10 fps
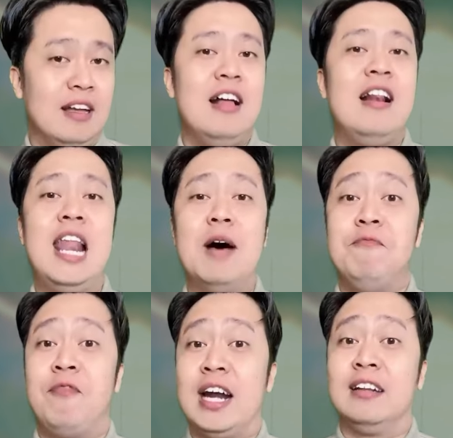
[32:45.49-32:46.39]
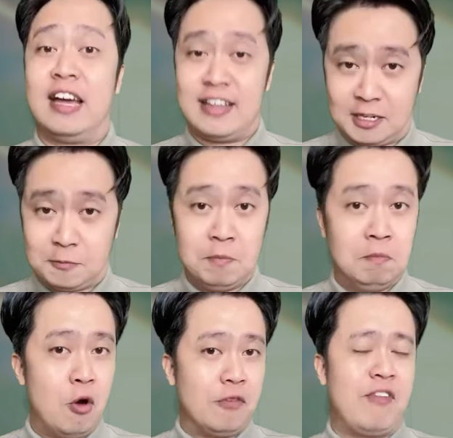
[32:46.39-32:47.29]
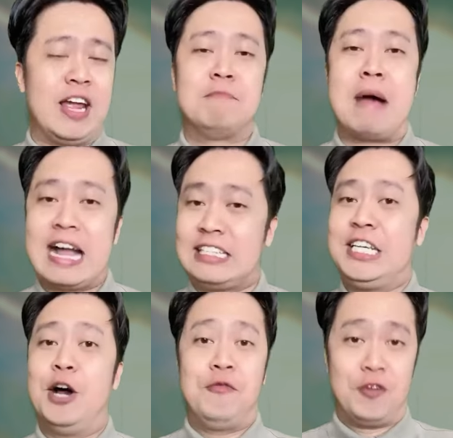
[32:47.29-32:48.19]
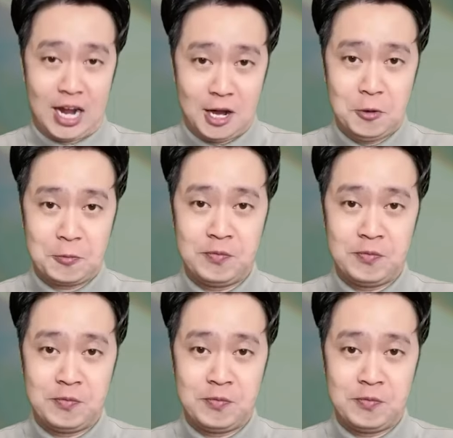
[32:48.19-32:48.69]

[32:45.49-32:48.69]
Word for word: lớp văn Thầy Nhật 1,3 triệu follow.